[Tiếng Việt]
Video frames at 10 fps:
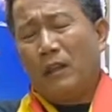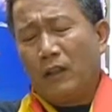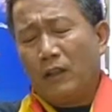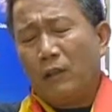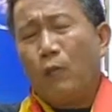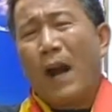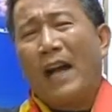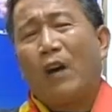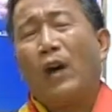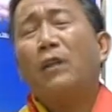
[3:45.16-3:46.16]
nó nó qua
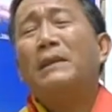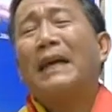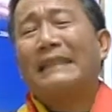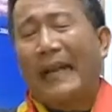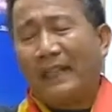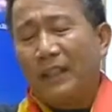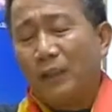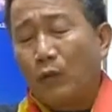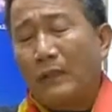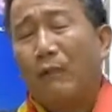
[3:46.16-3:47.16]
khỏi lớp da trắng là
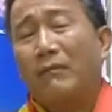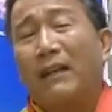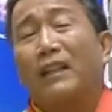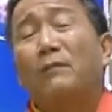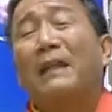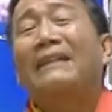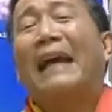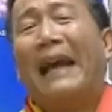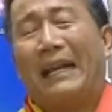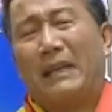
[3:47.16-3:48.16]
vô trong là cái lớp thịt
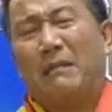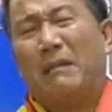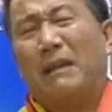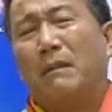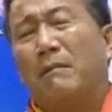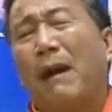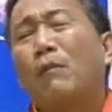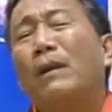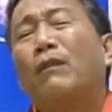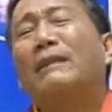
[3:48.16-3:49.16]
nạc bắt là máu
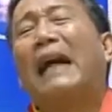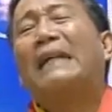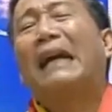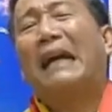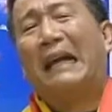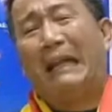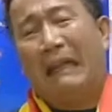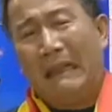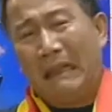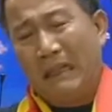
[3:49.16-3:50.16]
bắt đầu chảy ra
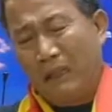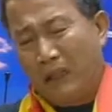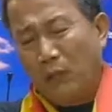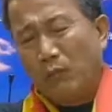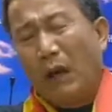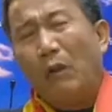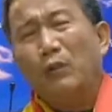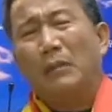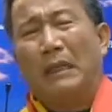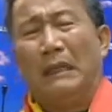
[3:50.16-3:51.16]
lúng lỗ
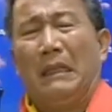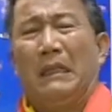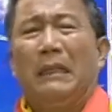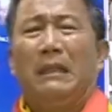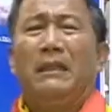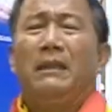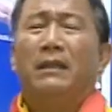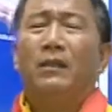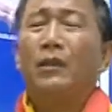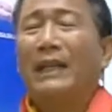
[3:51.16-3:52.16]
luôn
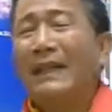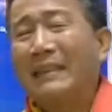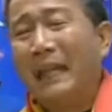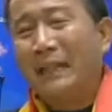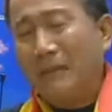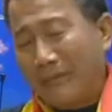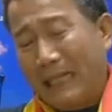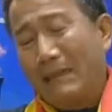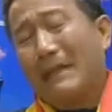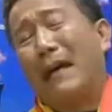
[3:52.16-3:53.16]
mà tôi lại đang nỉ nữa mà thấy
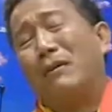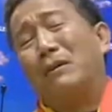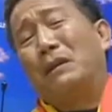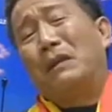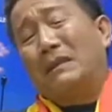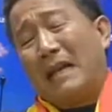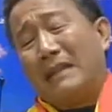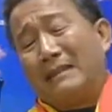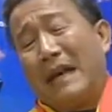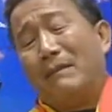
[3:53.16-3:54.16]
không tao tao
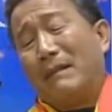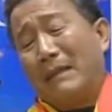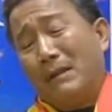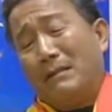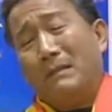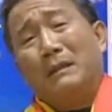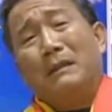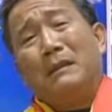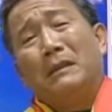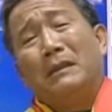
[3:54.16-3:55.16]
tao đang thấy không
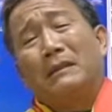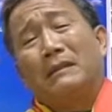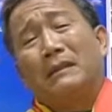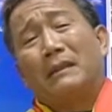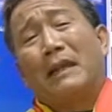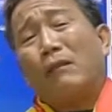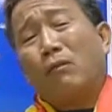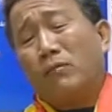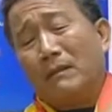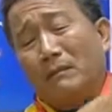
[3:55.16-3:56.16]
tao
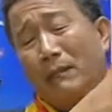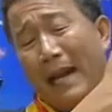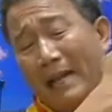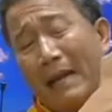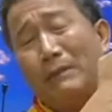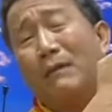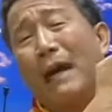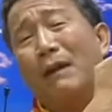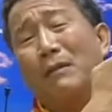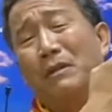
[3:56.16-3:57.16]
không mai làm tao
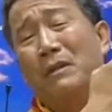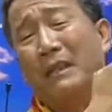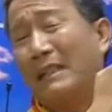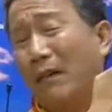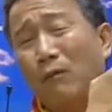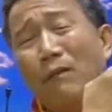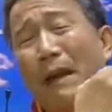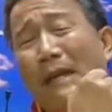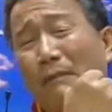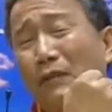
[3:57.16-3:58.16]
đau thì tao không có
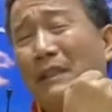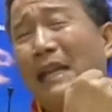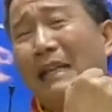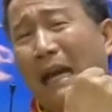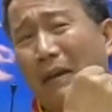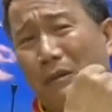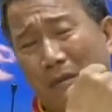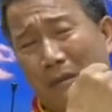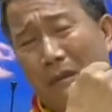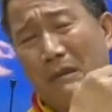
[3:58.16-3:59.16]
mai làm cho người khác đau
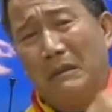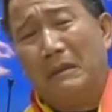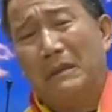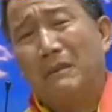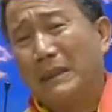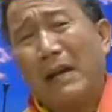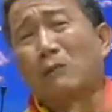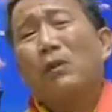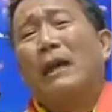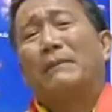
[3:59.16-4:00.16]
nhưng mà tao không muốn làm